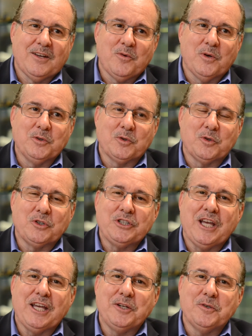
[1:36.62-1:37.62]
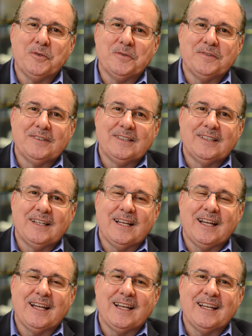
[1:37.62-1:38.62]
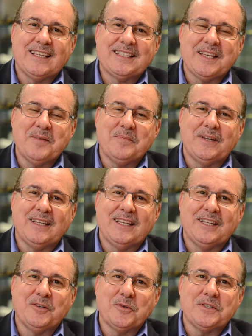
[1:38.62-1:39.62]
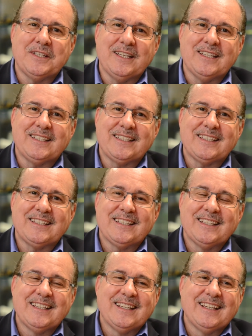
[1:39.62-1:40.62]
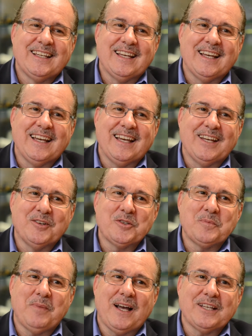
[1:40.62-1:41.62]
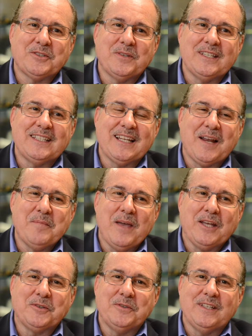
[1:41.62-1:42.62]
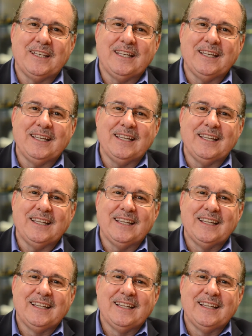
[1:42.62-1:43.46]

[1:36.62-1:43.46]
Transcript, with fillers: Quando o Rogério é, sempre nos diz é, nos passa o ensinamento de que